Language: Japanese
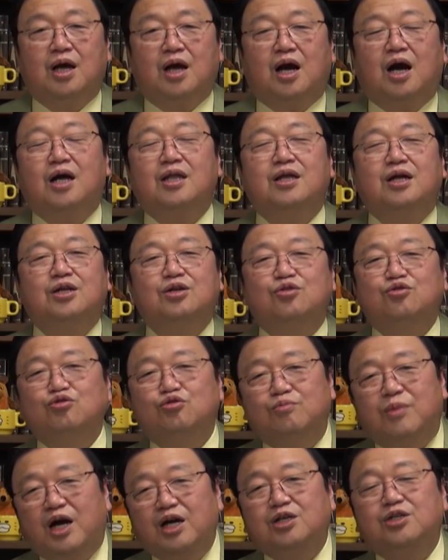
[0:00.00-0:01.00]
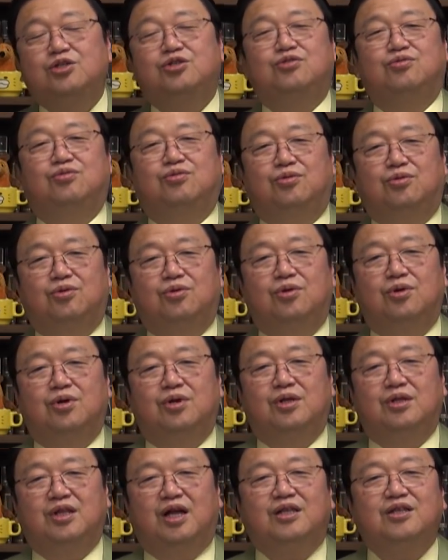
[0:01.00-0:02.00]
かなりうまい手法
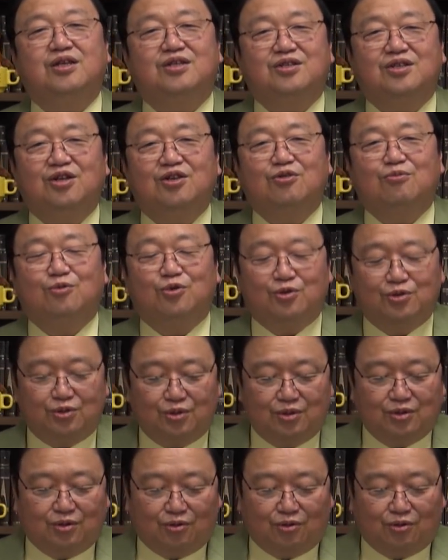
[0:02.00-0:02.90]
なんですけども、